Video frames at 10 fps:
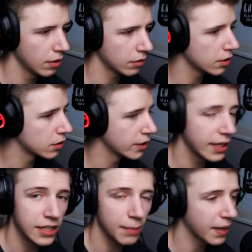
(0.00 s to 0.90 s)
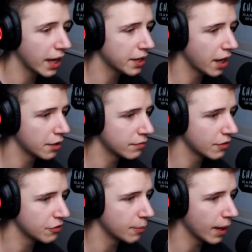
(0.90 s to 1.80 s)
Oh Gott, Leute, ich habe keine Ahnung,
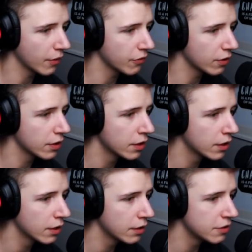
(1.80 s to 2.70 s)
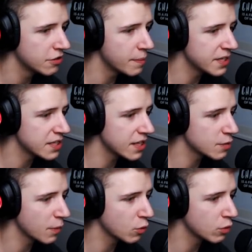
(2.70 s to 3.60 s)
was ich hier machen soll. Ich sehe mich jetzt
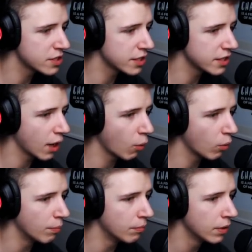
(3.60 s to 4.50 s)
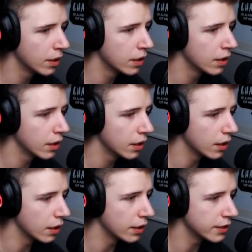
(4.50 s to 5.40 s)
erstmal kurz hier genau um.
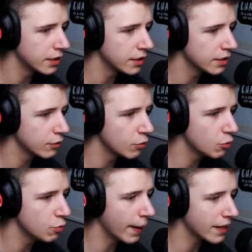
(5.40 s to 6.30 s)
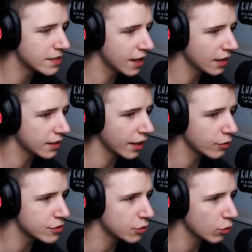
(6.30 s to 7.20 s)
Äh, hier liegen überall Sachen
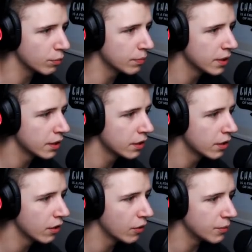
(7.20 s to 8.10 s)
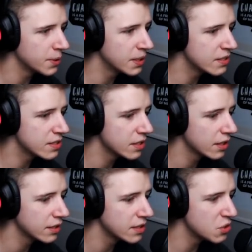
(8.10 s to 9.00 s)
draußen rum. Und hier, ist,
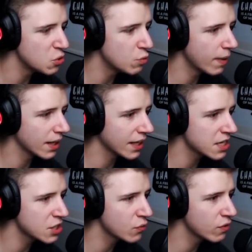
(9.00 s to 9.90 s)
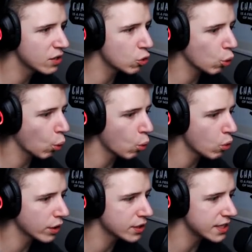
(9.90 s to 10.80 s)
hier sind überall richtig viele
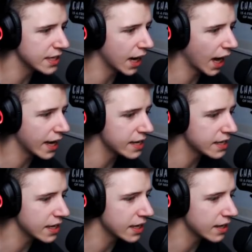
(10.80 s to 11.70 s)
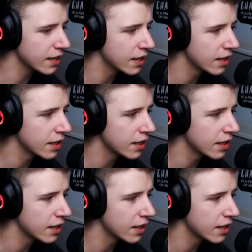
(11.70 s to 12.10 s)
Rohre, die hier reingehen.